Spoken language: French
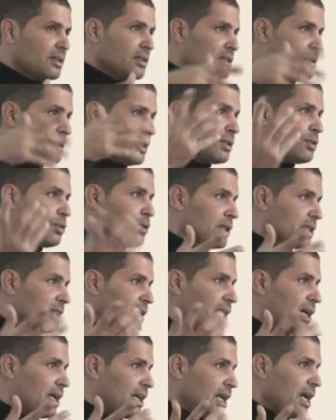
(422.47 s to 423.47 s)
Cette
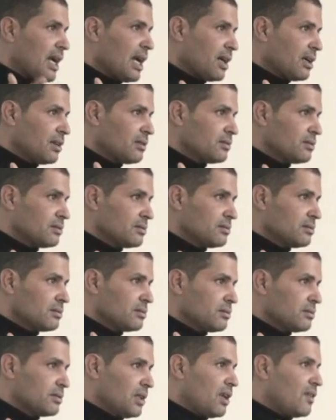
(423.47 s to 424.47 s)
urtère-là,
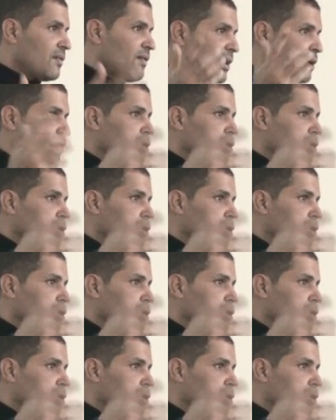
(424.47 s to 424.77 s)
il va